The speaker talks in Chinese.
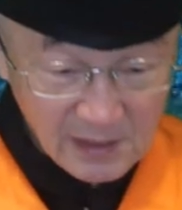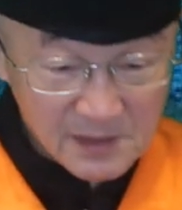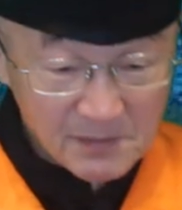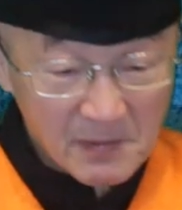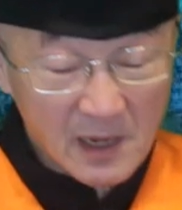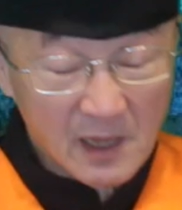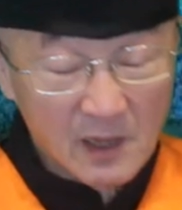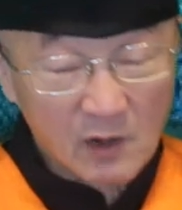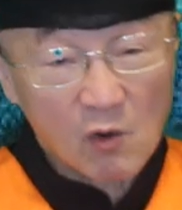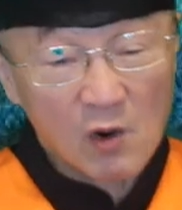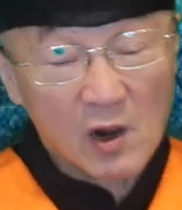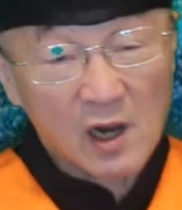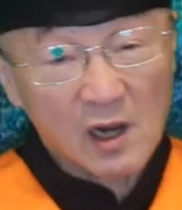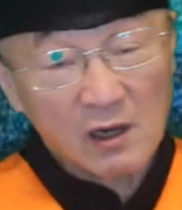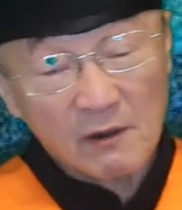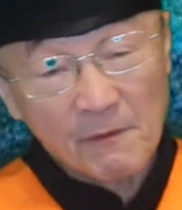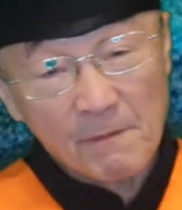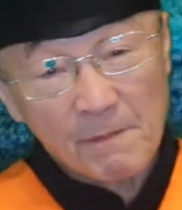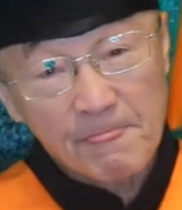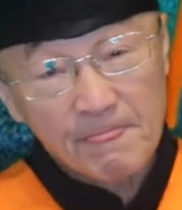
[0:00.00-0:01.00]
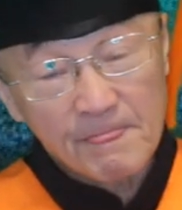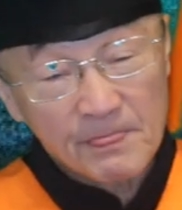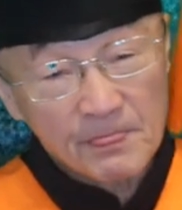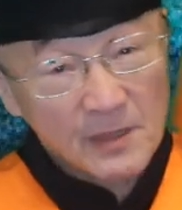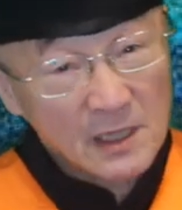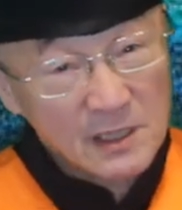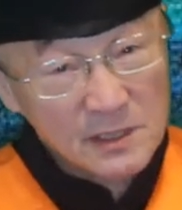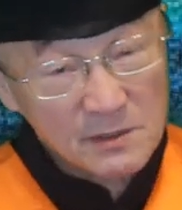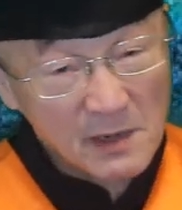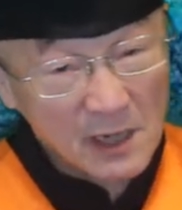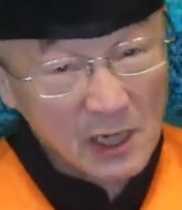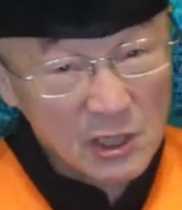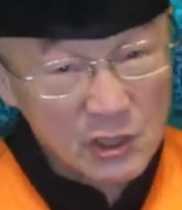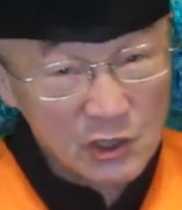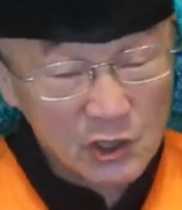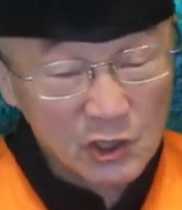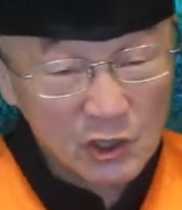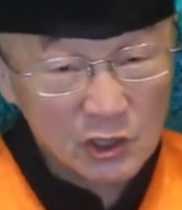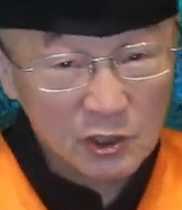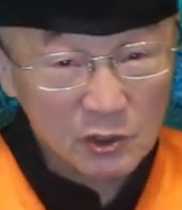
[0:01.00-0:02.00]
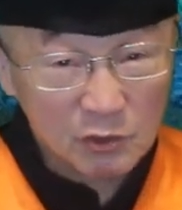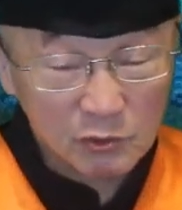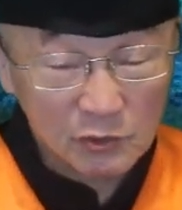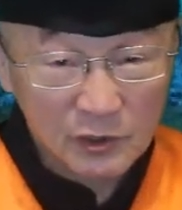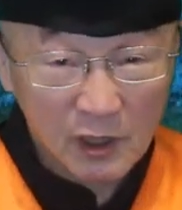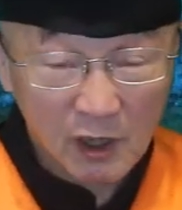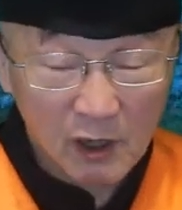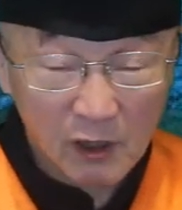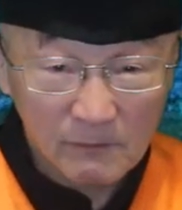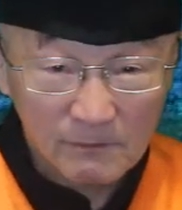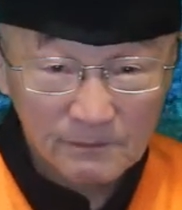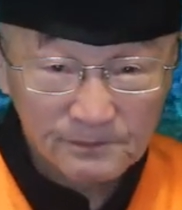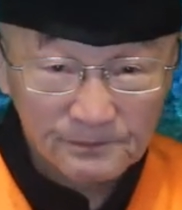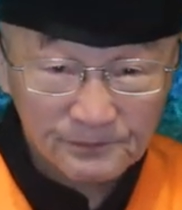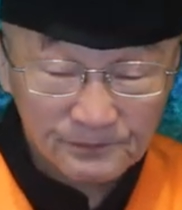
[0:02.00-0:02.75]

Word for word: 即摆来看哈，咱即摆开始讨论哈。